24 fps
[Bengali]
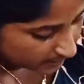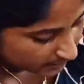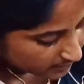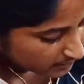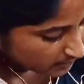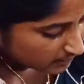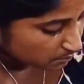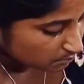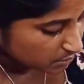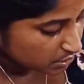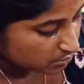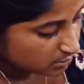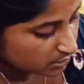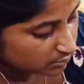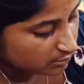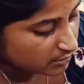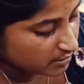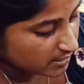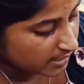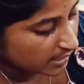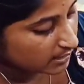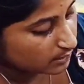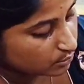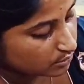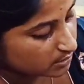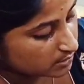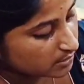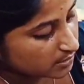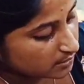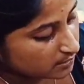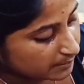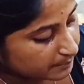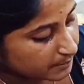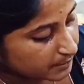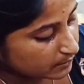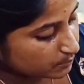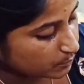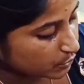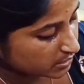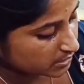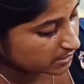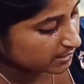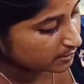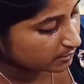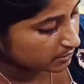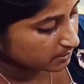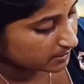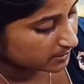উঠে রান্নাটা করতে হয় আর এখন